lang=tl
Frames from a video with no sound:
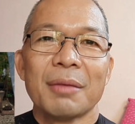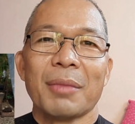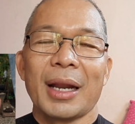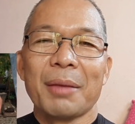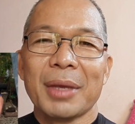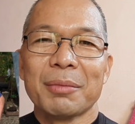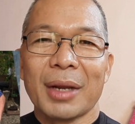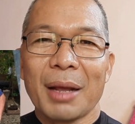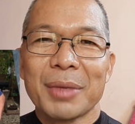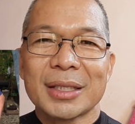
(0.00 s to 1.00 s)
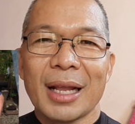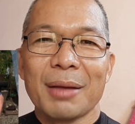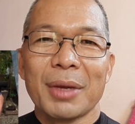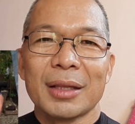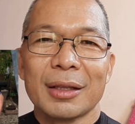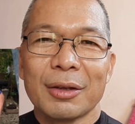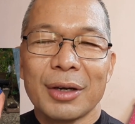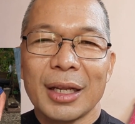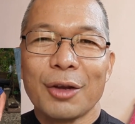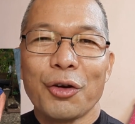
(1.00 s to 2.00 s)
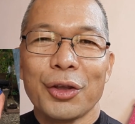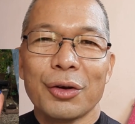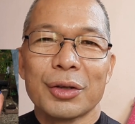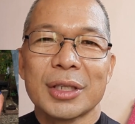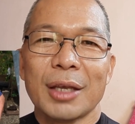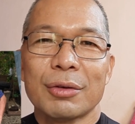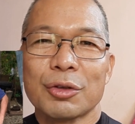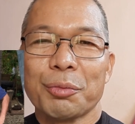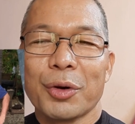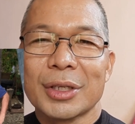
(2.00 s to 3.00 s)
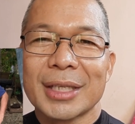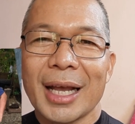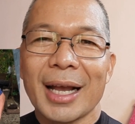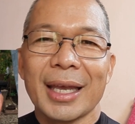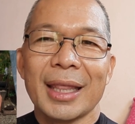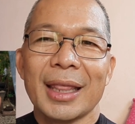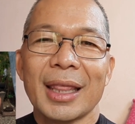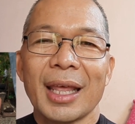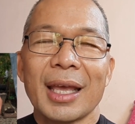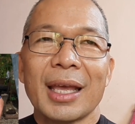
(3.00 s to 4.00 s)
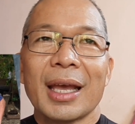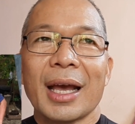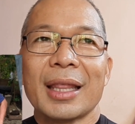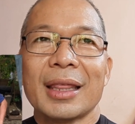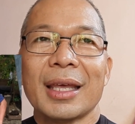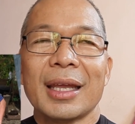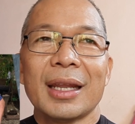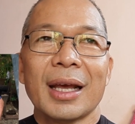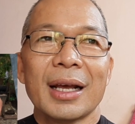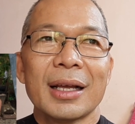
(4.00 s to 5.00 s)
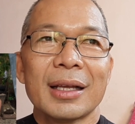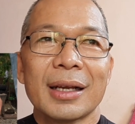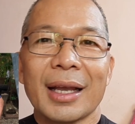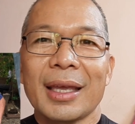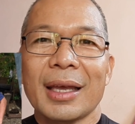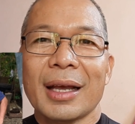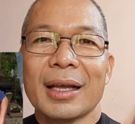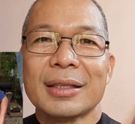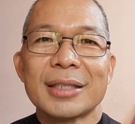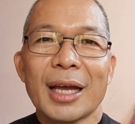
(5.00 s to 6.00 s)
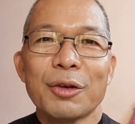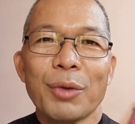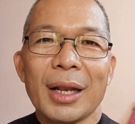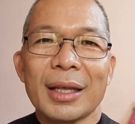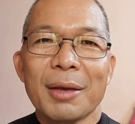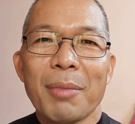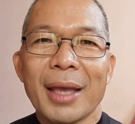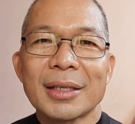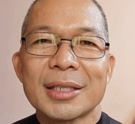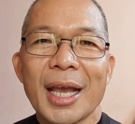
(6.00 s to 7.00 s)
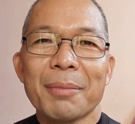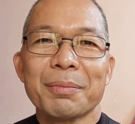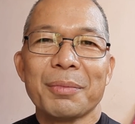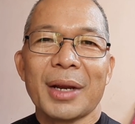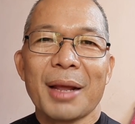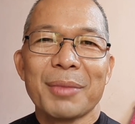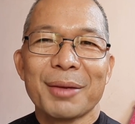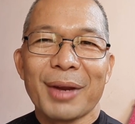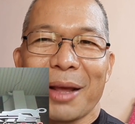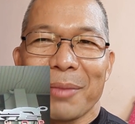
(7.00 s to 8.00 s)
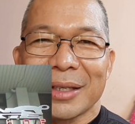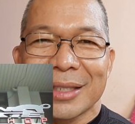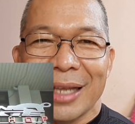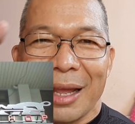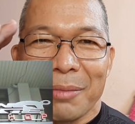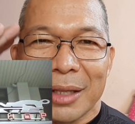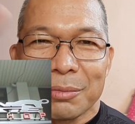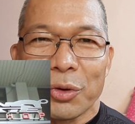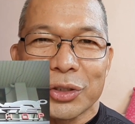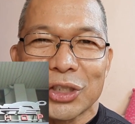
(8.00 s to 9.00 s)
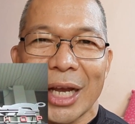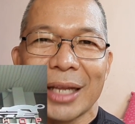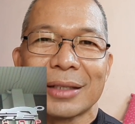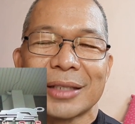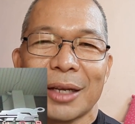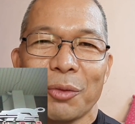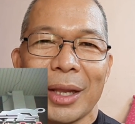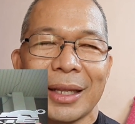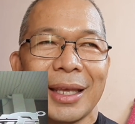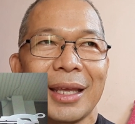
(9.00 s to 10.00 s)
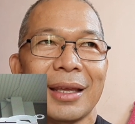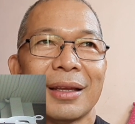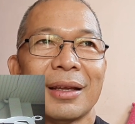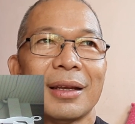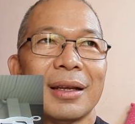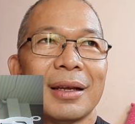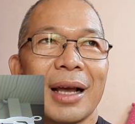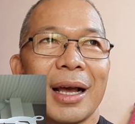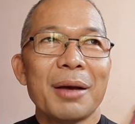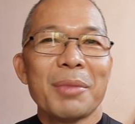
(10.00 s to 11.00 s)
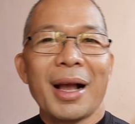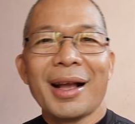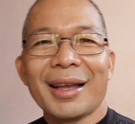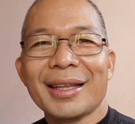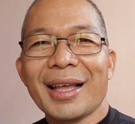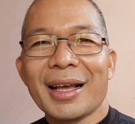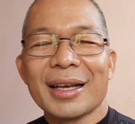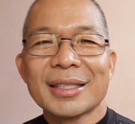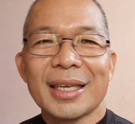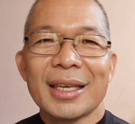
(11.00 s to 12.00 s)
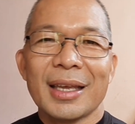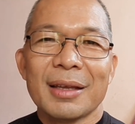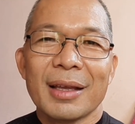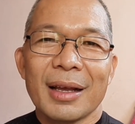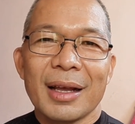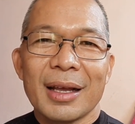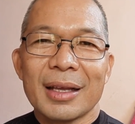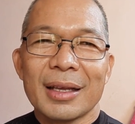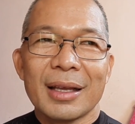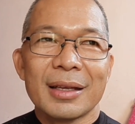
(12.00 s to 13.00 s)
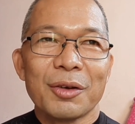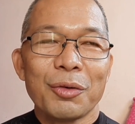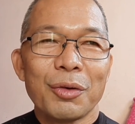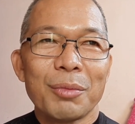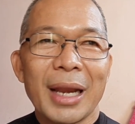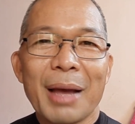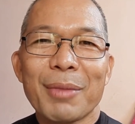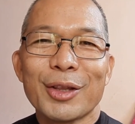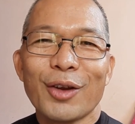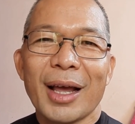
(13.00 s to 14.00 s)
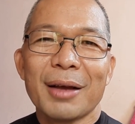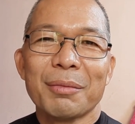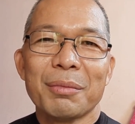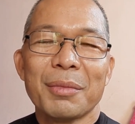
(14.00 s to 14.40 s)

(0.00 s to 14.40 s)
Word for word: maraming maraming salamat Attorney Goyo sa iyong support sa akin. And then uh, kay uh, John Wilkie Bike Shop, maraming maraming salamat Boss John, John Wilkie uh, mga kakida kasi uh, kung malaman nyo lang